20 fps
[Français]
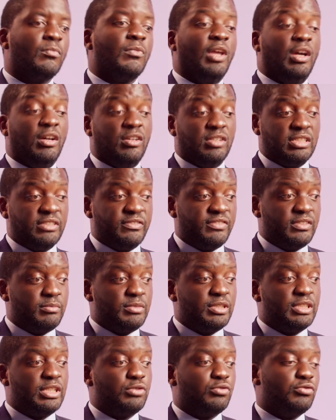alors ah, j'ai fait
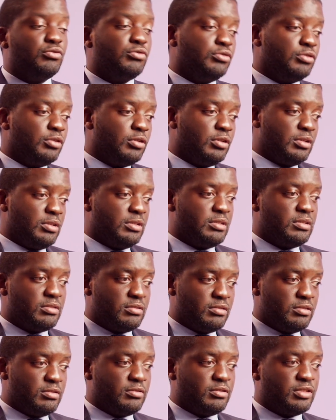mes études,
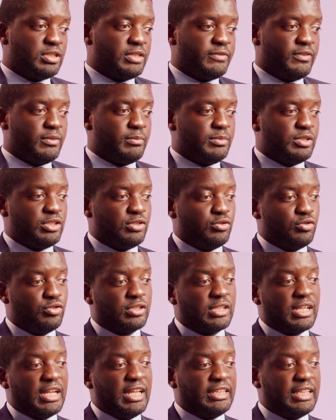euh, euh, j'ai fait mes
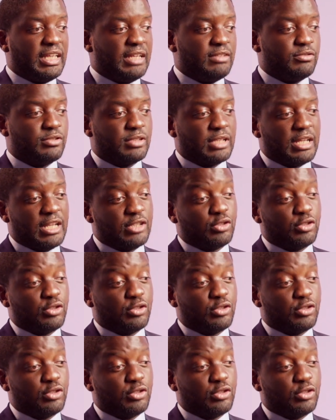jusqu'à la jusqu'à la